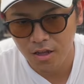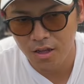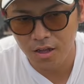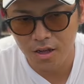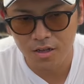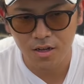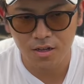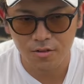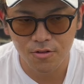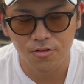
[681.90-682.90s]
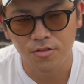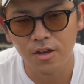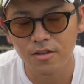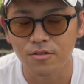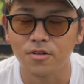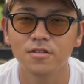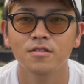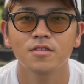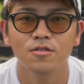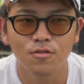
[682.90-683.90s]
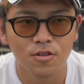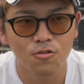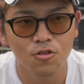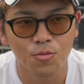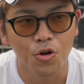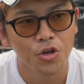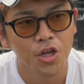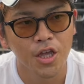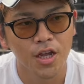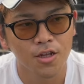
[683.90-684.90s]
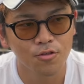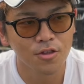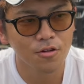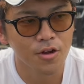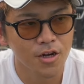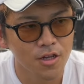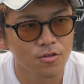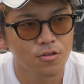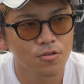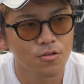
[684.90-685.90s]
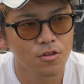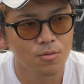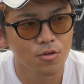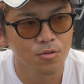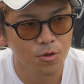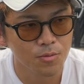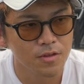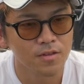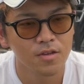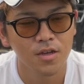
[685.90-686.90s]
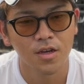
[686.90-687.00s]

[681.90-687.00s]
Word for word: えー、開花促進を促すとかですねそういったことも、え可能なのかなというふうにも思います。